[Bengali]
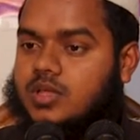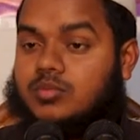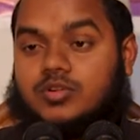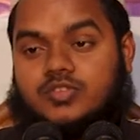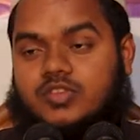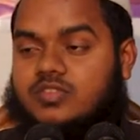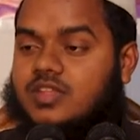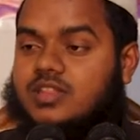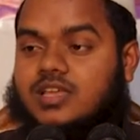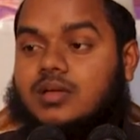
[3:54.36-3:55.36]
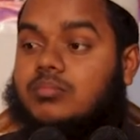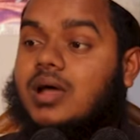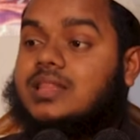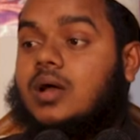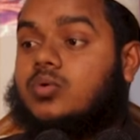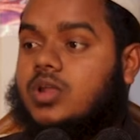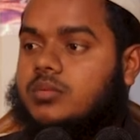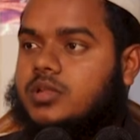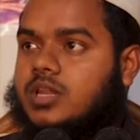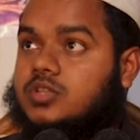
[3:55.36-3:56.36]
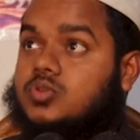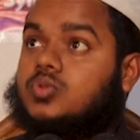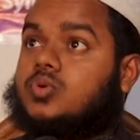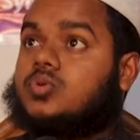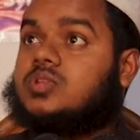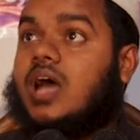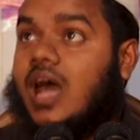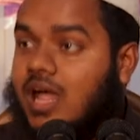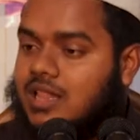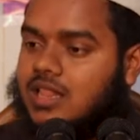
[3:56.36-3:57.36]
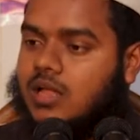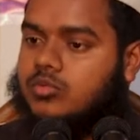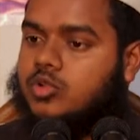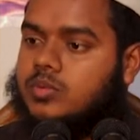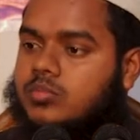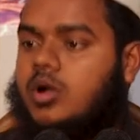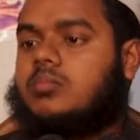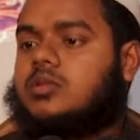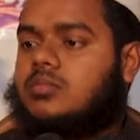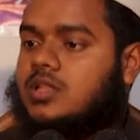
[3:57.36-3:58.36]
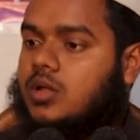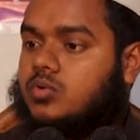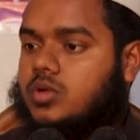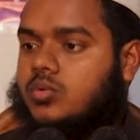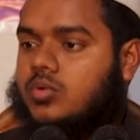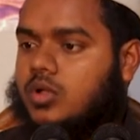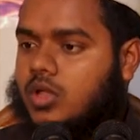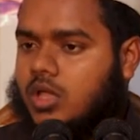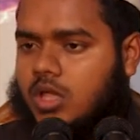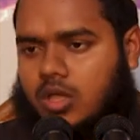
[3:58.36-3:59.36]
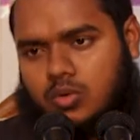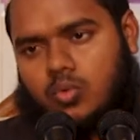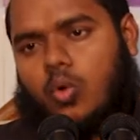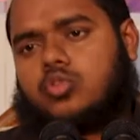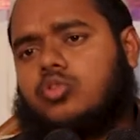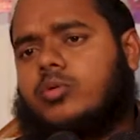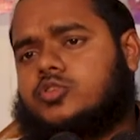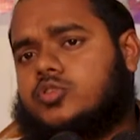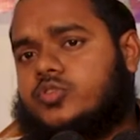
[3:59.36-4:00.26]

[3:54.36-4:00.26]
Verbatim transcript: এবং সিজদা থেকে মাথা উঠাবেন না যতক্ষণ না আল্লাহ বলবে মোহাম্মদ মাথা উঠাবে কেন কত বছর